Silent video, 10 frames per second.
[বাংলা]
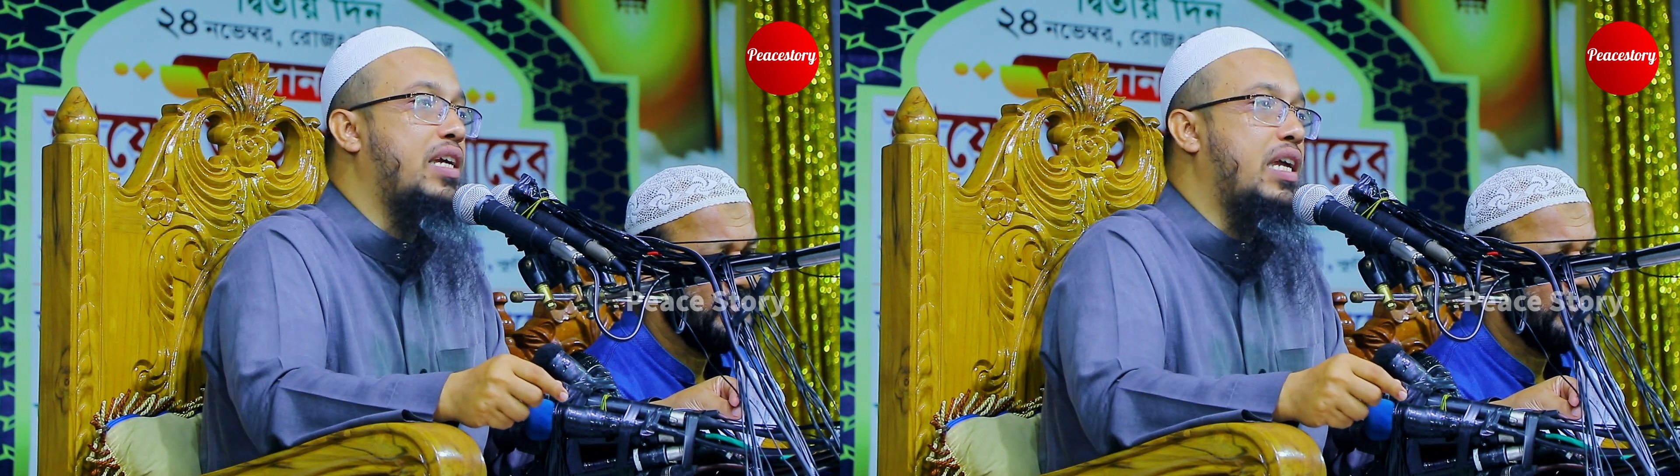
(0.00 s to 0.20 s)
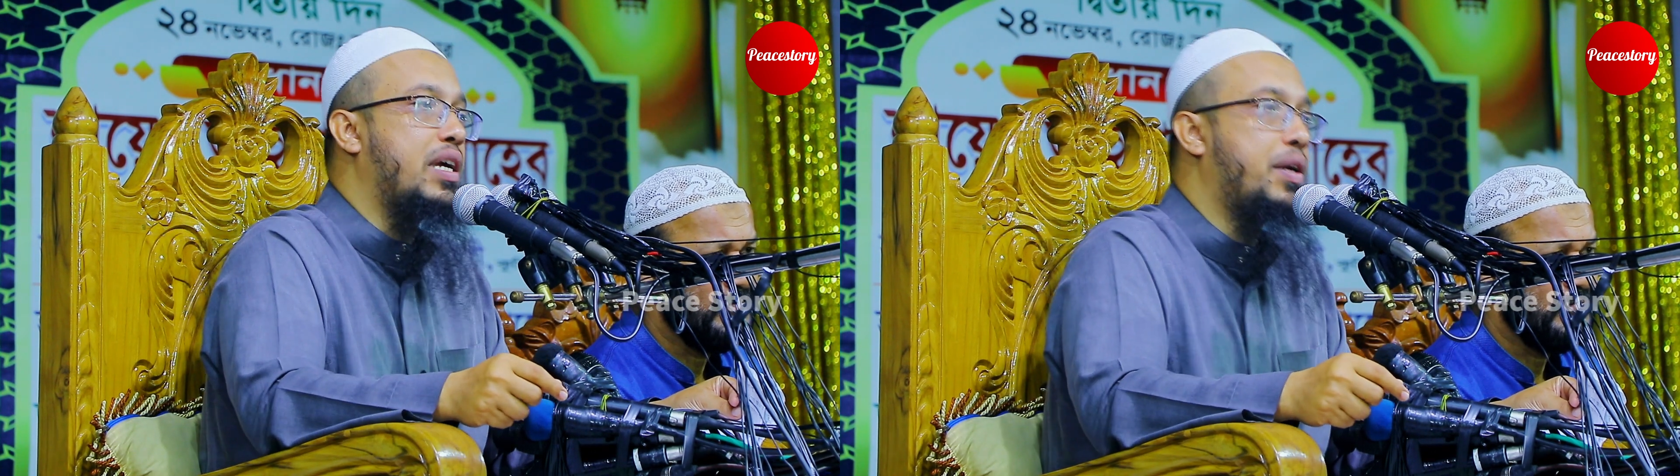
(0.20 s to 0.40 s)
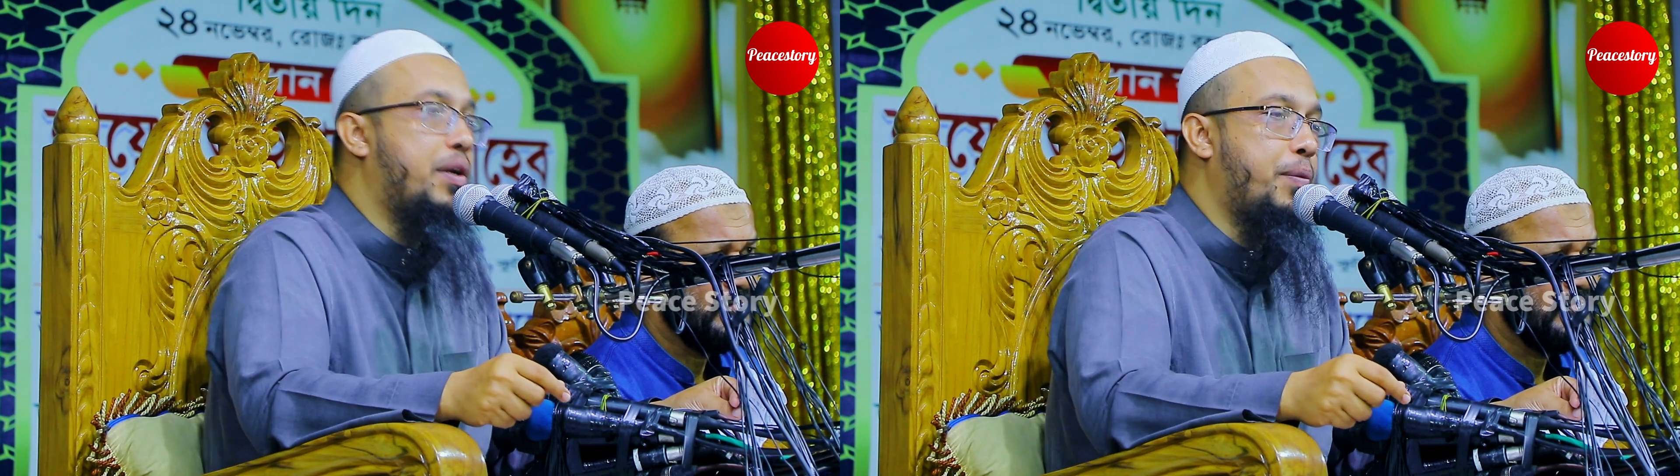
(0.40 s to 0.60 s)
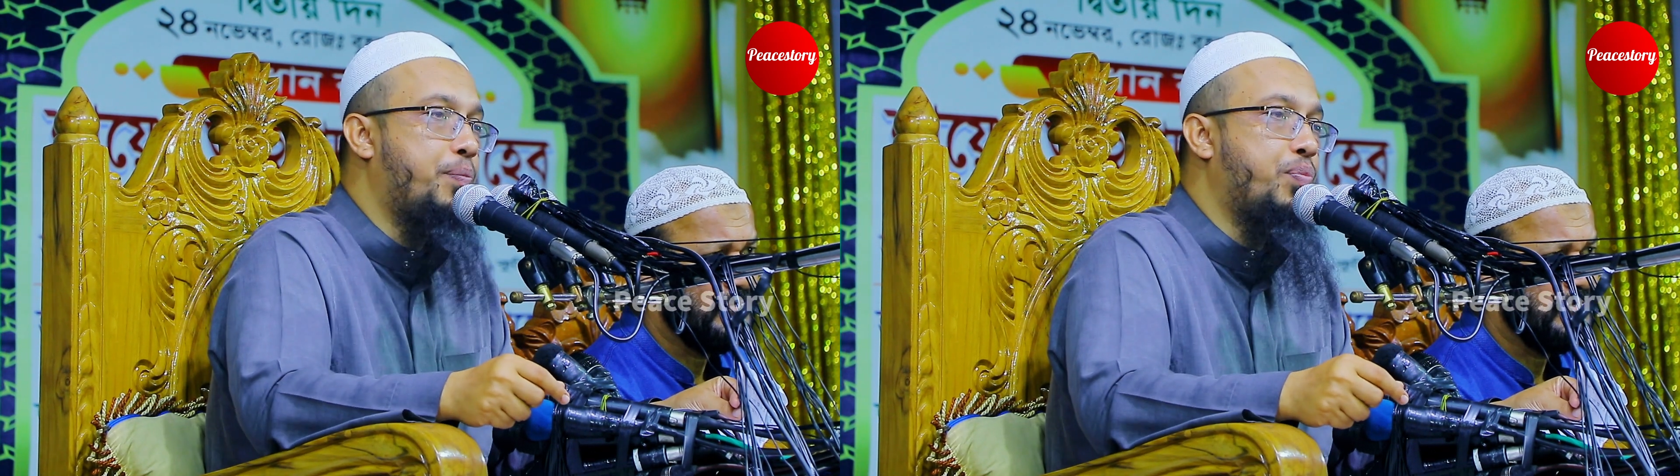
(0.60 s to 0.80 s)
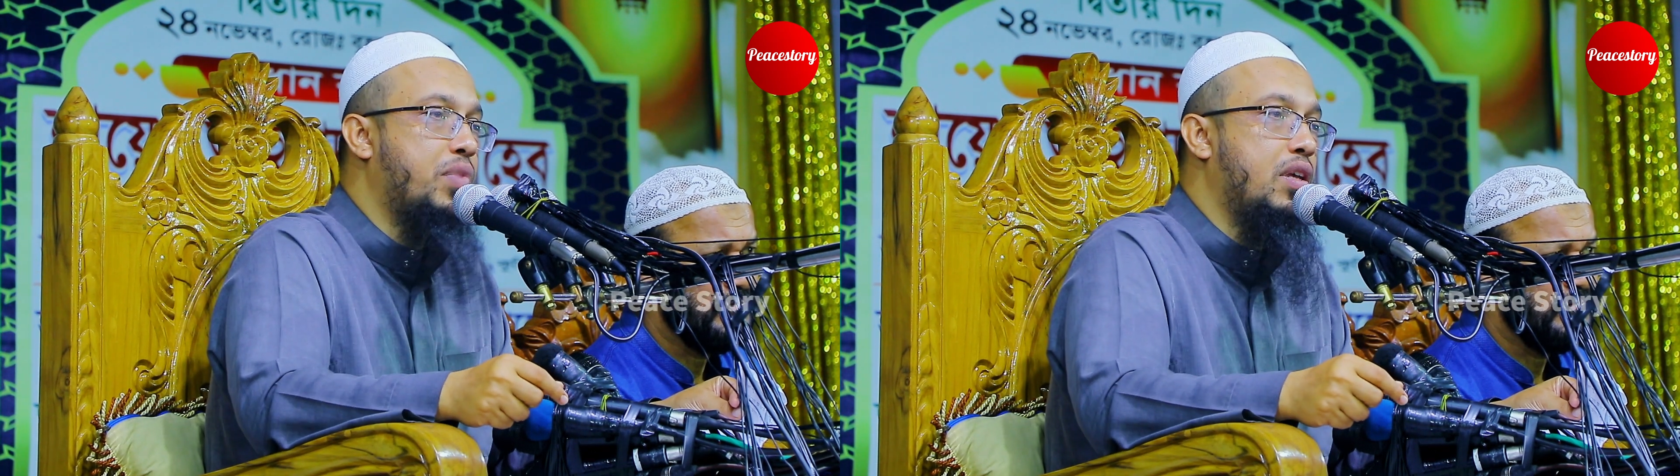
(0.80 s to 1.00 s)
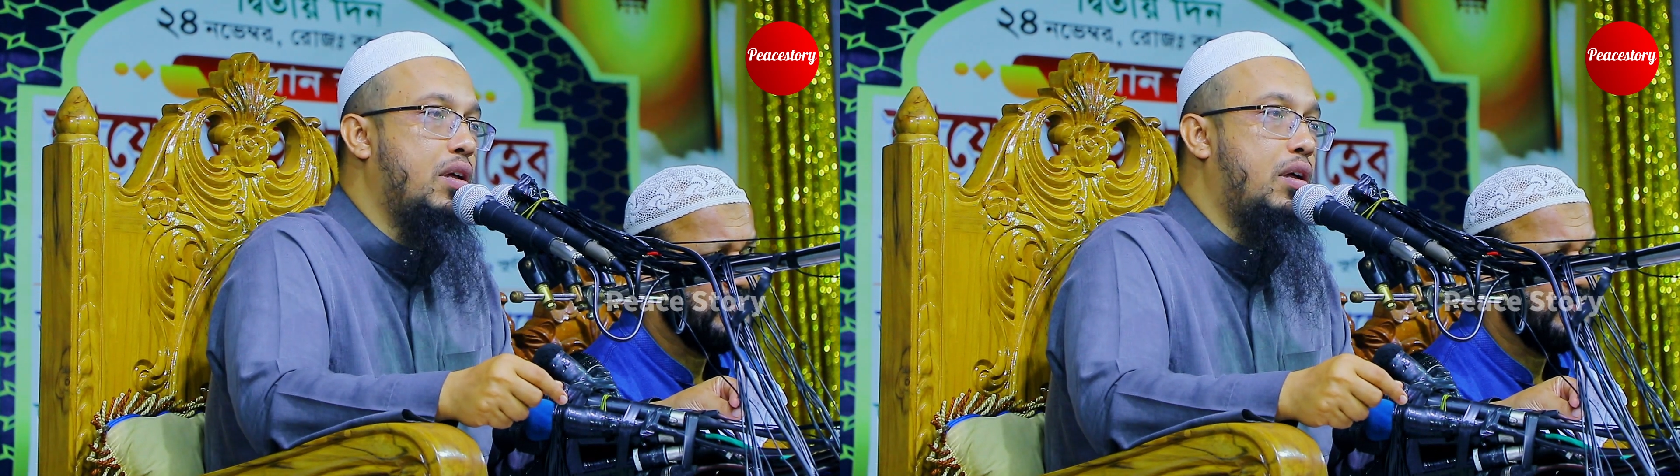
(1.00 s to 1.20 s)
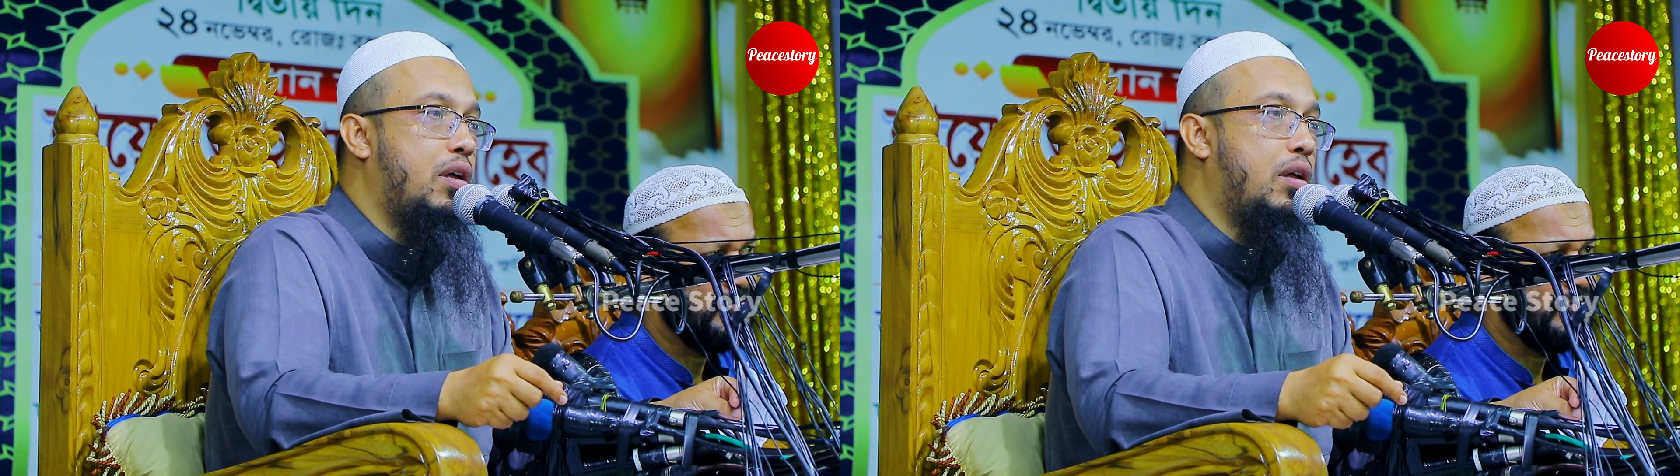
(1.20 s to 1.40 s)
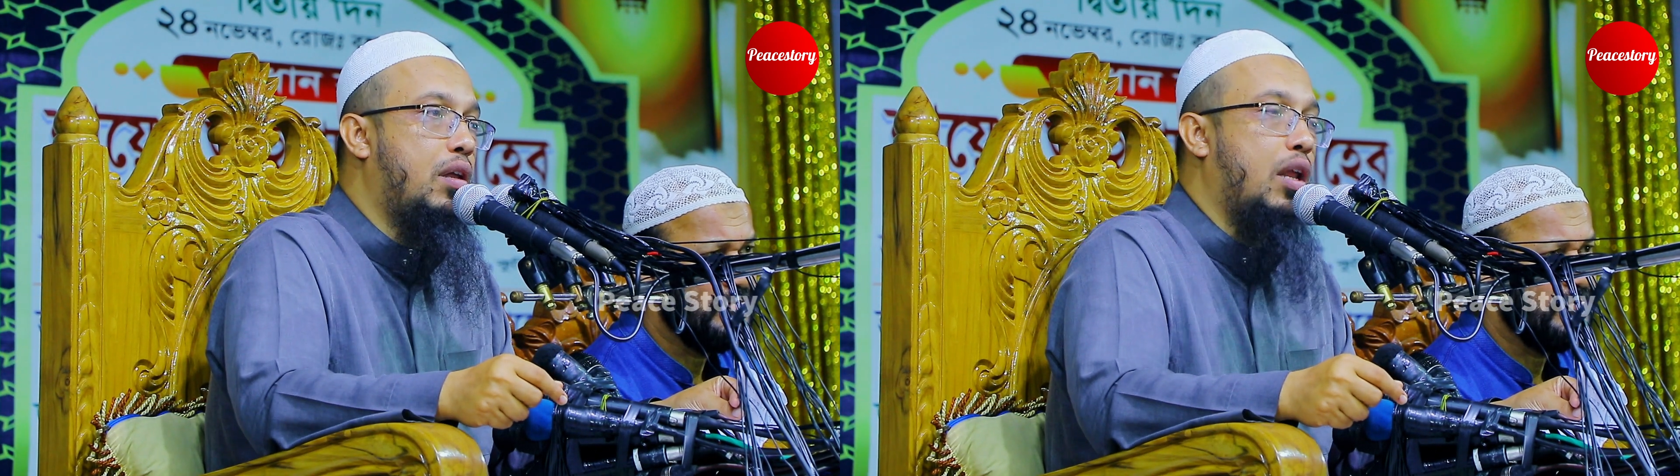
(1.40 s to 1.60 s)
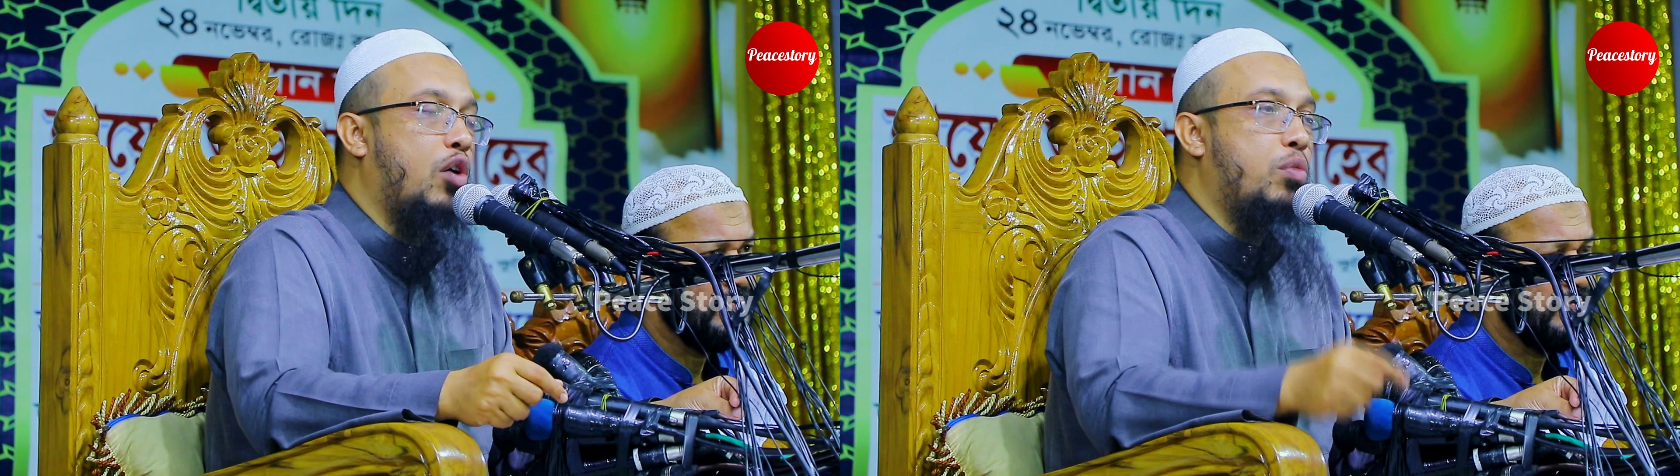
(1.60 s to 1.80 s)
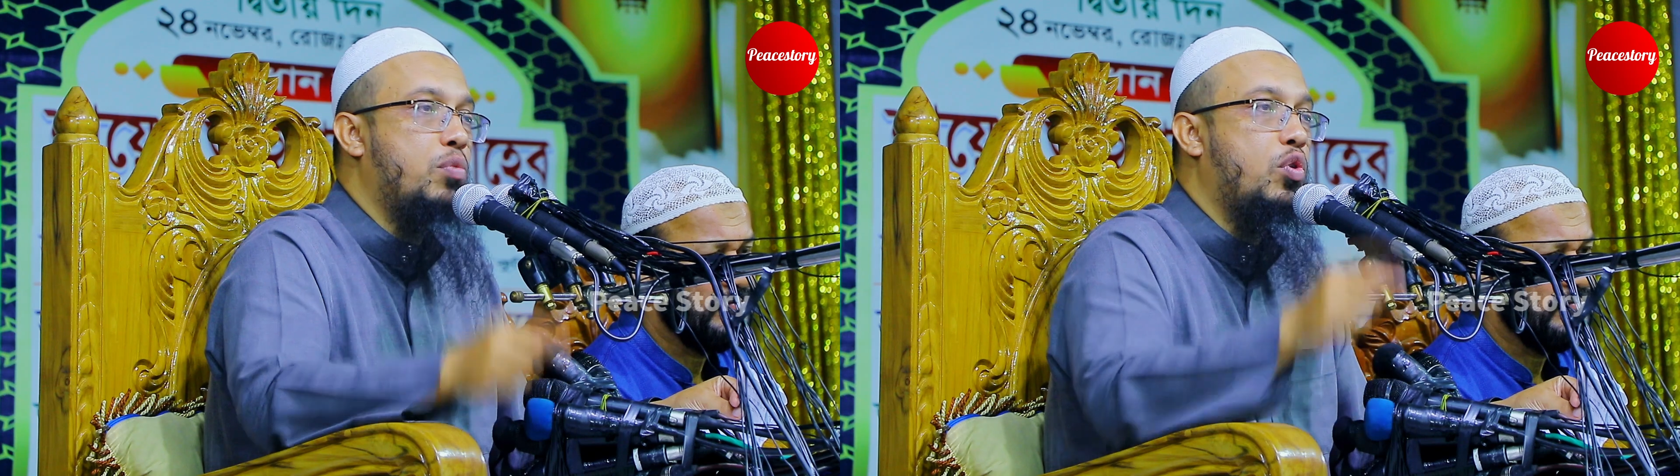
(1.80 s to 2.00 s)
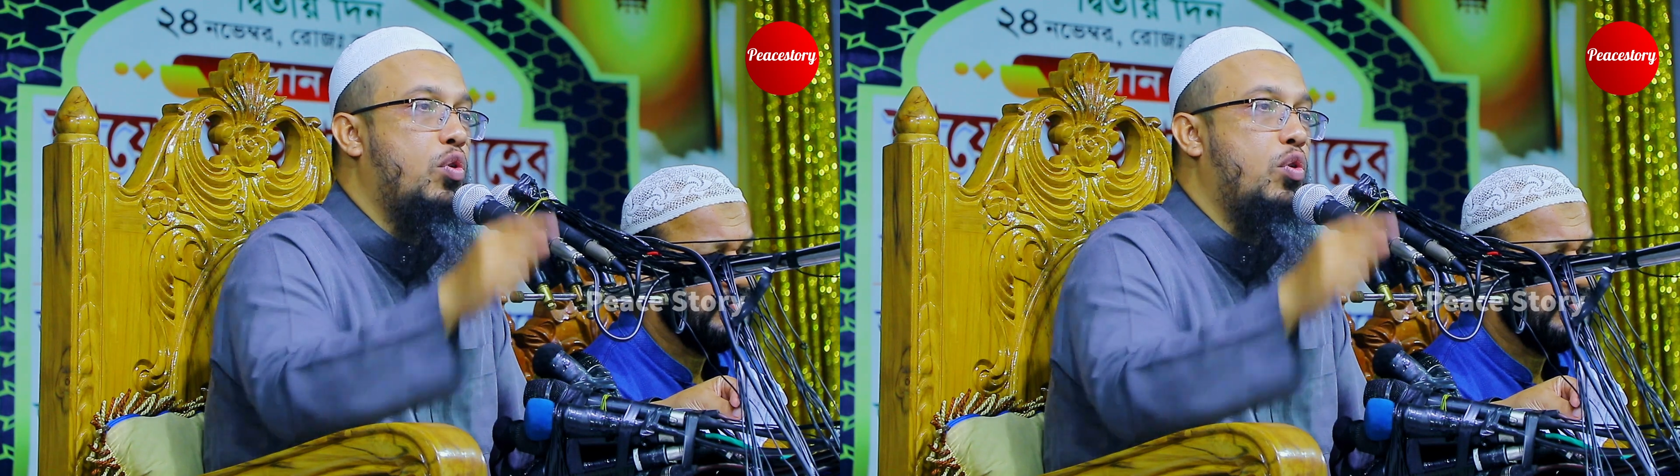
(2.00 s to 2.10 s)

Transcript: কি লাহম